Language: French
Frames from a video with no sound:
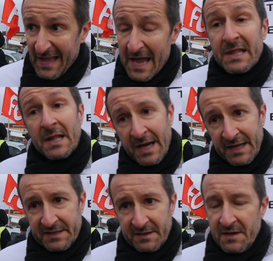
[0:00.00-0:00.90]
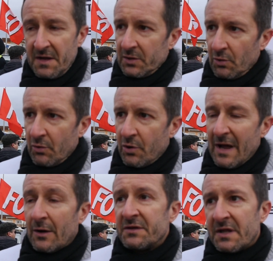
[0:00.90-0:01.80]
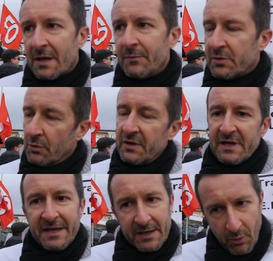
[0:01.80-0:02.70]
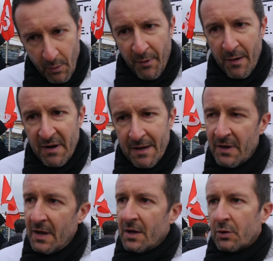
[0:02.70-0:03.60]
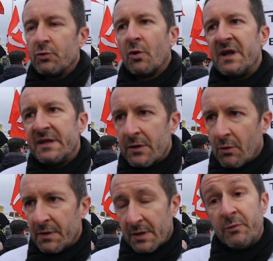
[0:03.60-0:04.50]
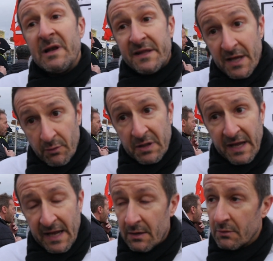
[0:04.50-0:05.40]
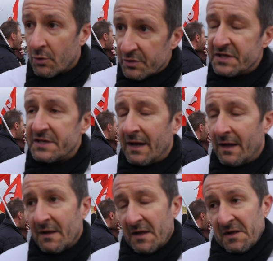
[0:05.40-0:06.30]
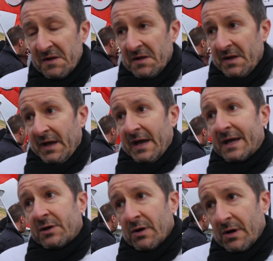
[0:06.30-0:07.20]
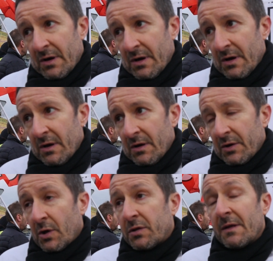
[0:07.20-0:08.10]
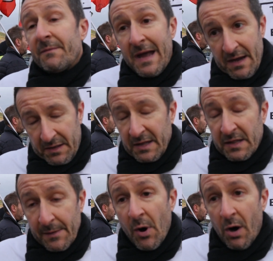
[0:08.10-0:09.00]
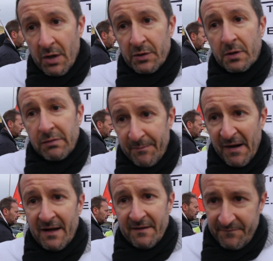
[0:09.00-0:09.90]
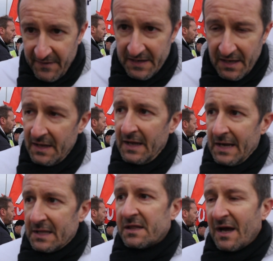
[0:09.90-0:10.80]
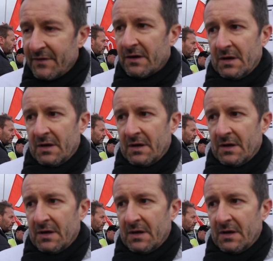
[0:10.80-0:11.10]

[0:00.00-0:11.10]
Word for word: et que ça s'arrête. Donc la grande distribution, il y a des gros problèmes que nous on les dénonce, et lui il les dénonçait au quotidien, et que, que sa, mort ne soit pas vaine, et que ça serve